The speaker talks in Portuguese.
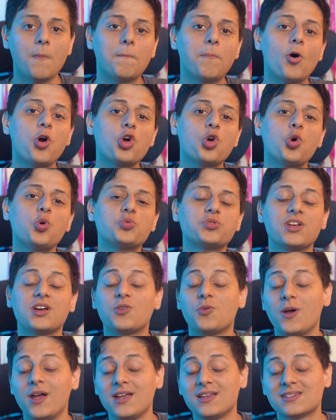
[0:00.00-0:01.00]
por
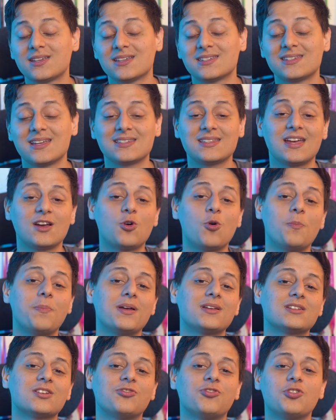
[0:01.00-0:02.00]
consequência, se essa
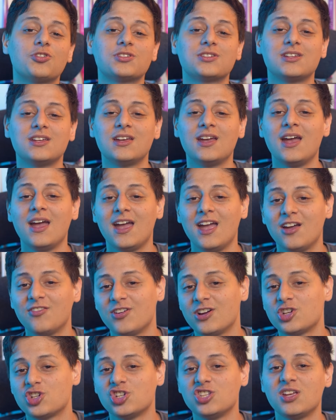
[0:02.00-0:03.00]
recompensa fosse
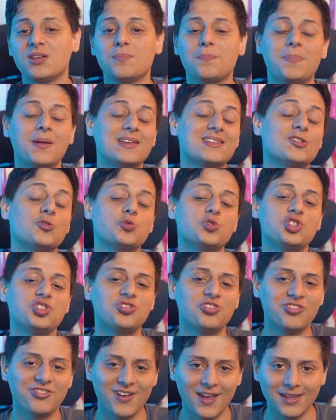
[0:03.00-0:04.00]
revertida em pressão de
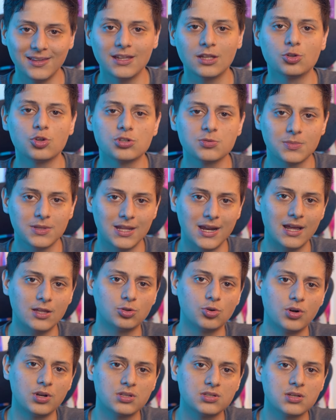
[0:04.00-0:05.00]
venda dos
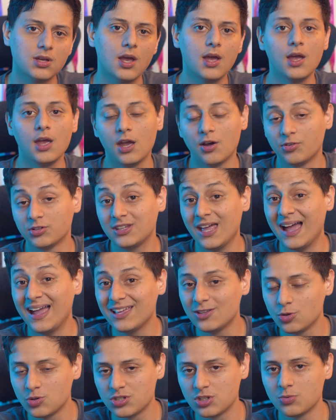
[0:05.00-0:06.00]
mineradores, eu vou estar tá
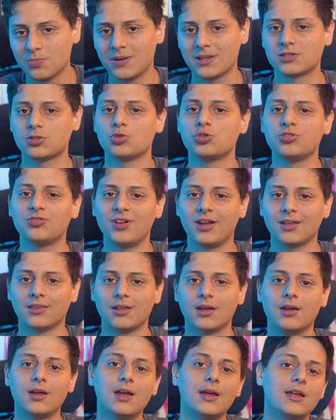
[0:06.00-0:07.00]
reduzindo pressão de
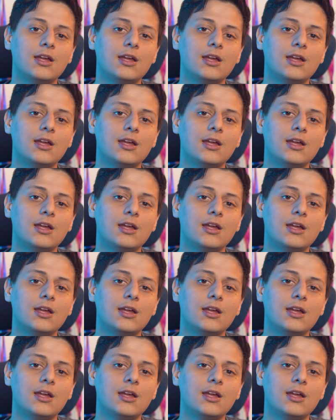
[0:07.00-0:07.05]
venda.